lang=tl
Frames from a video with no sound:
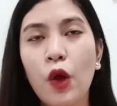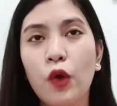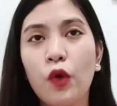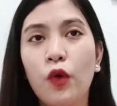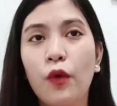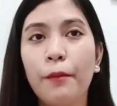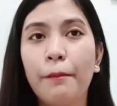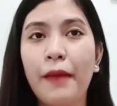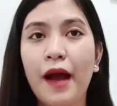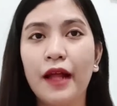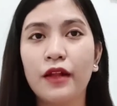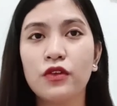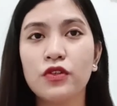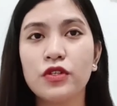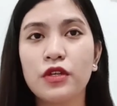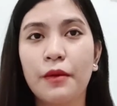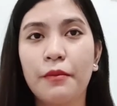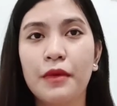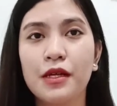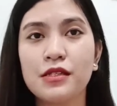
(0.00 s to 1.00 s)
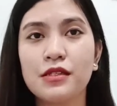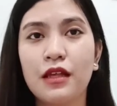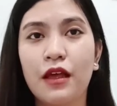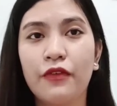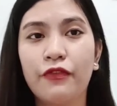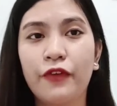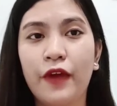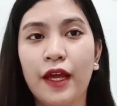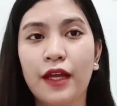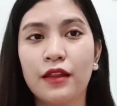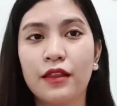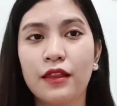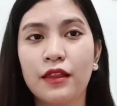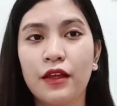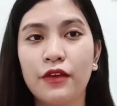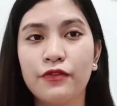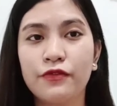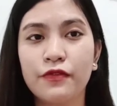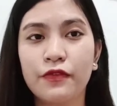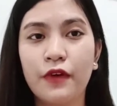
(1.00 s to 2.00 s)
kung paano siya mas
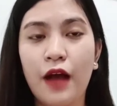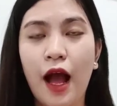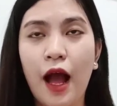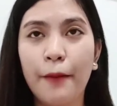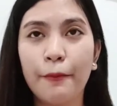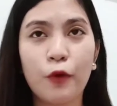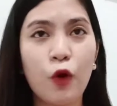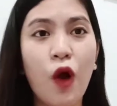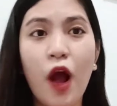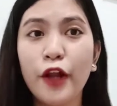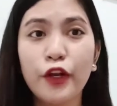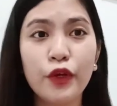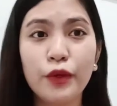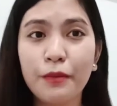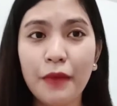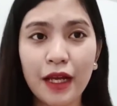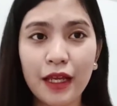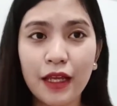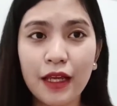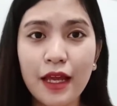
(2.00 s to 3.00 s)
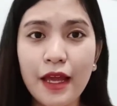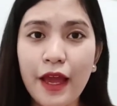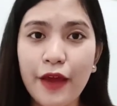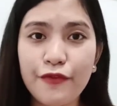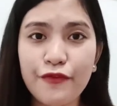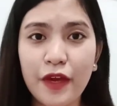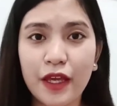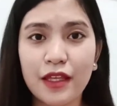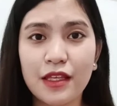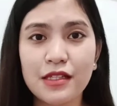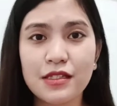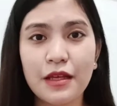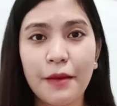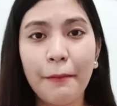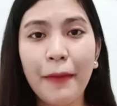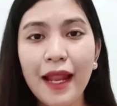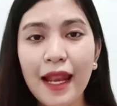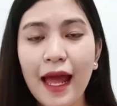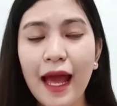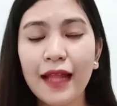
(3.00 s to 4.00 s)
effective, um, kung ano yung magiging effect niya sa
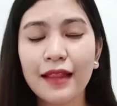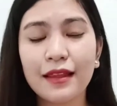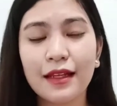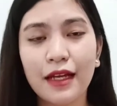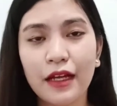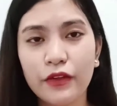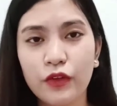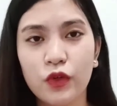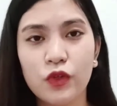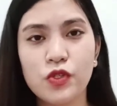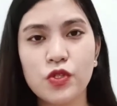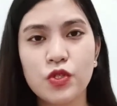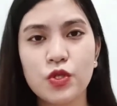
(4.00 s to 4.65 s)
balat, ganun.